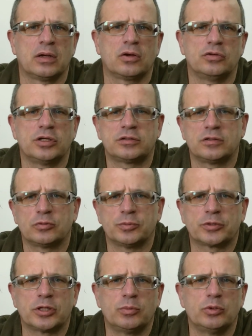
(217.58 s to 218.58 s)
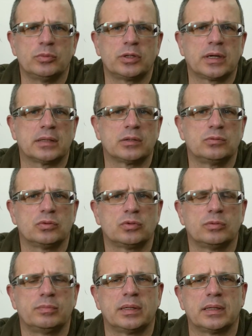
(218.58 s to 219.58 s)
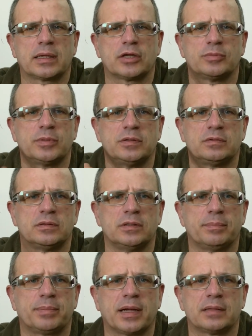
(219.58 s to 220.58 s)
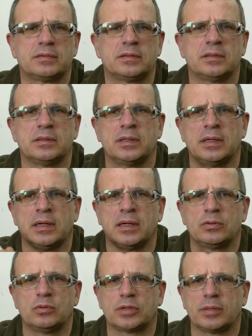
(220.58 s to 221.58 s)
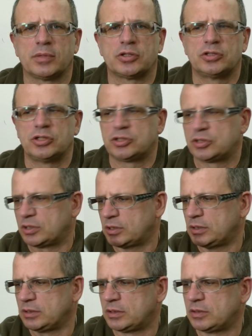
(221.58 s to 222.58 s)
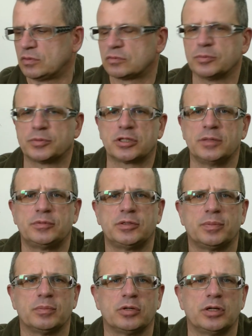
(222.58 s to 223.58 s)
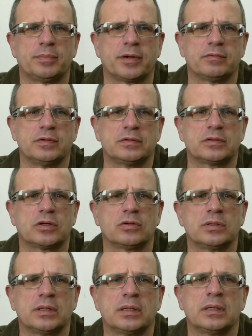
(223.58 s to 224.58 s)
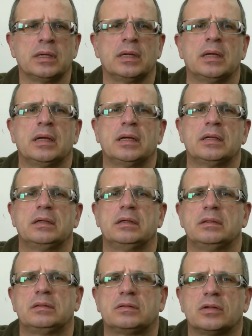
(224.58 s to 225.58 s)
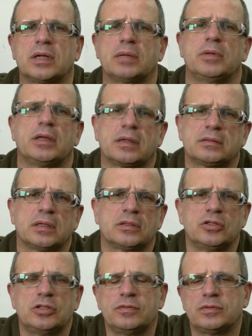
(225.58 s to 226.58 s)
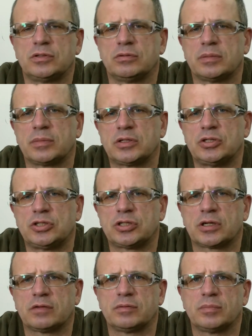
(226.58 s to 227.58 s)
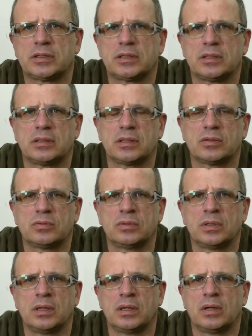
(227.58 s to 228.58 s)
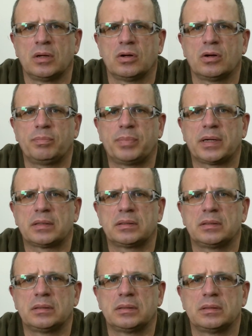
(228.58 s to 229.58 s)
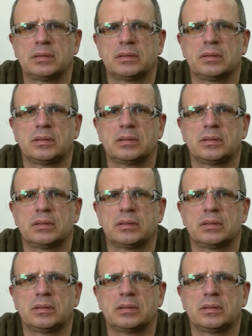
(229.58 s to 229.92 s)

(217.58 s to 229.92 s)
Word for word: koniecznie subskrybuj mój kanał YouTube, Lekarz Medycyny Pracy. Tutaj masz gdzieś linki do subskrypcji po mojej prawej stronie. Y, co najmniej raz na tydzień wysyłam jakiś ciekawy materiał oparty